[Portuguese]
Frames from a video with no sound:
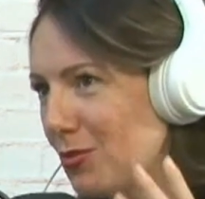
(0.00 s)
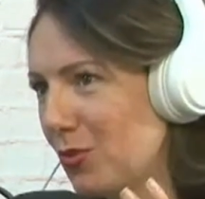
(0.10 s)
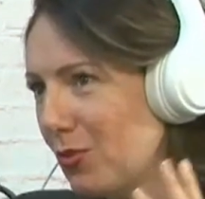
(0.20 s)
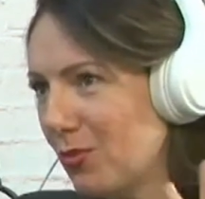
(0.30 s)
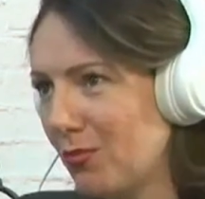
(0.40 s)

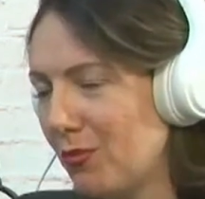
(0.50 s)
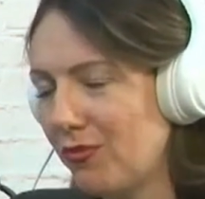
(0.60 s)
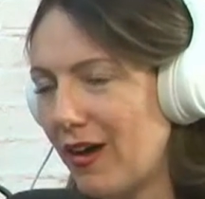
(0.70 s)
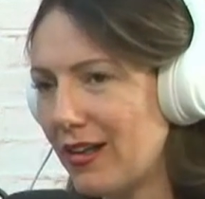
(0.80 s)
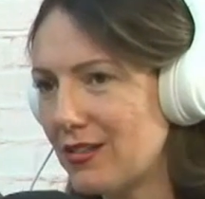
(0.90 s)
Tipo,
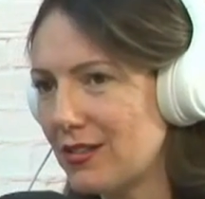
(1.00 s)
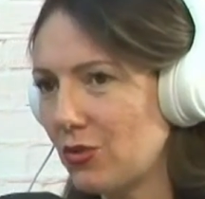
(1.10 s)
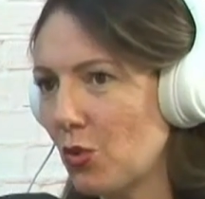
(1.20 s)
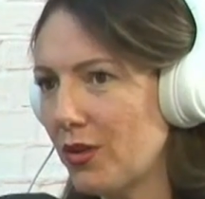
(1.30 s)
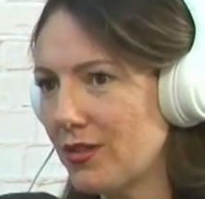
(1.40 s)
vários
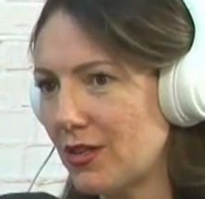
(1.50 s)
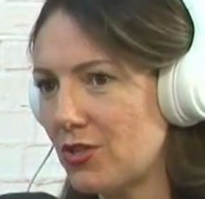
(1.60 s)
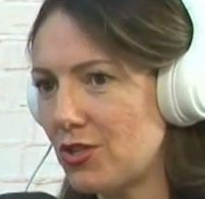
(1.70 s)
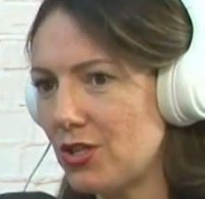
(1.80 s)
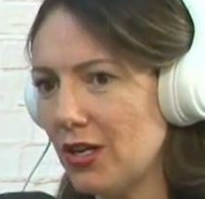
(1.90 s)
setores que a
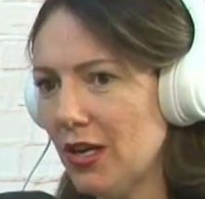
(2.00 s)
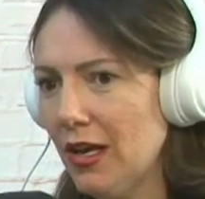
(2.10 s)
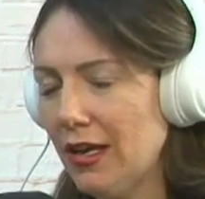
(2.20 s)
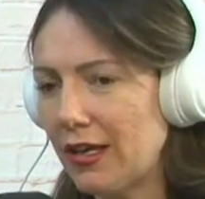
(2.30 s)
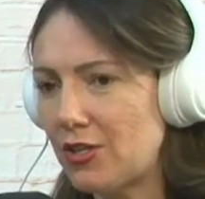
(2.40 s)
gente
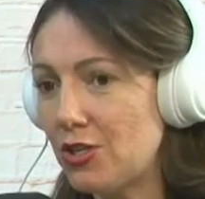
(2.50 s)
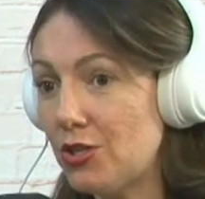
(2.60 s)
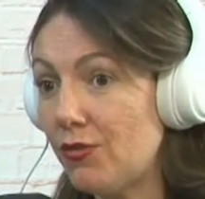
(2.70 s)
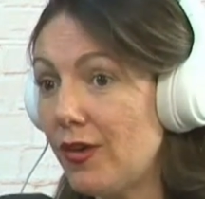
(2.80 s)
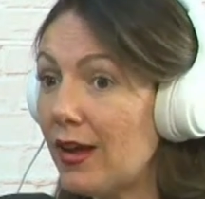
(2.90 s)
que a
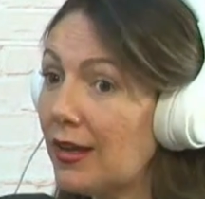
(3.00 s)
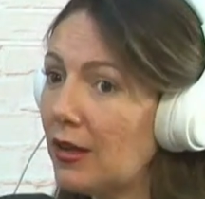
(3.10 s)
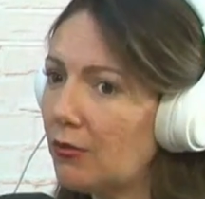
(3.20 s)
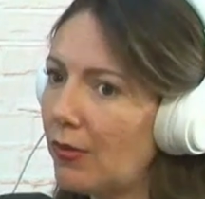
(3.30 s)
gente vê que